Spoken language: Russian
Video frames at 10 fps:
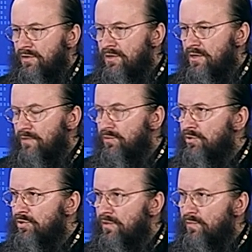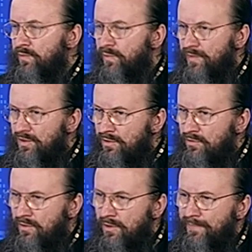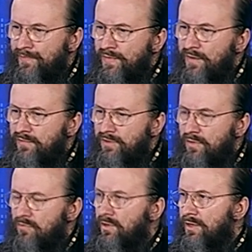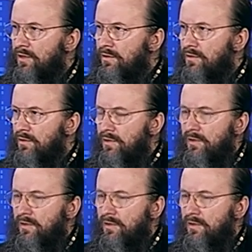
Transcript: социальным служению на территории всей Украины.